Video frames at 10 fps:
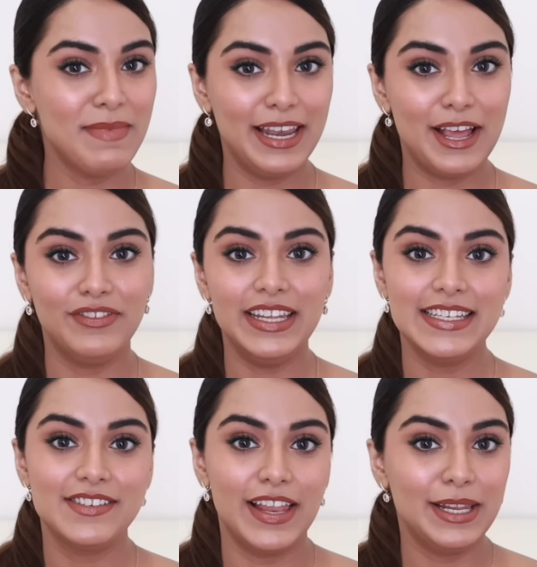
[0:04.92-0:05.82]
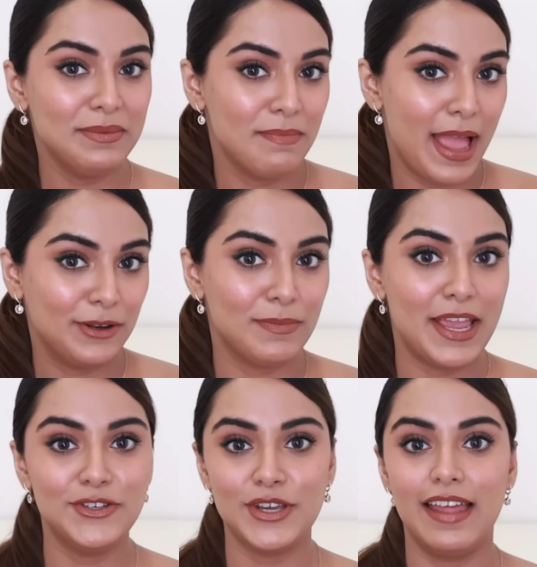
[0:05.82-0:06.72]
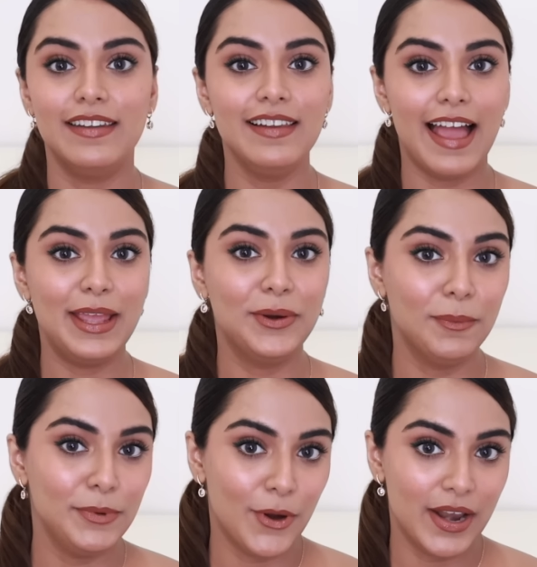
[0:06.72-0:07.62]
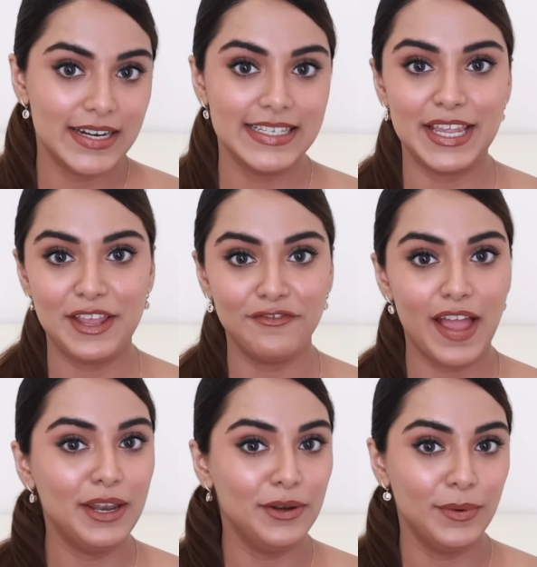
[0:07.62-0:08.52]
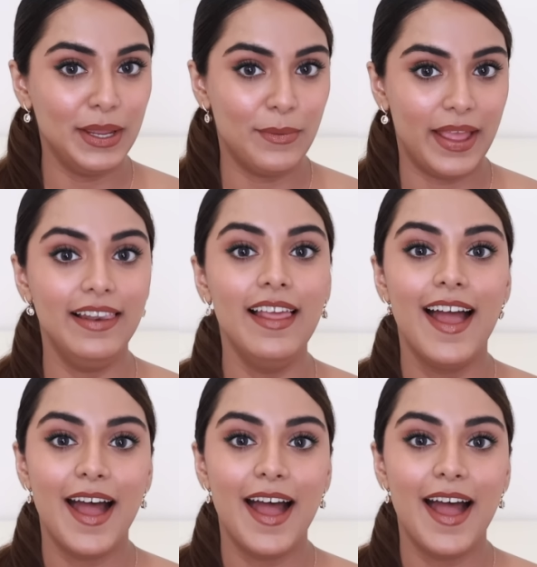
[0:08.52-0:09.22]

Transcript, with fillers: my लवलीज वेलकम बैक टू माय चैनल आई होप यू ऑल आर सेफ एंड डूइंग वेल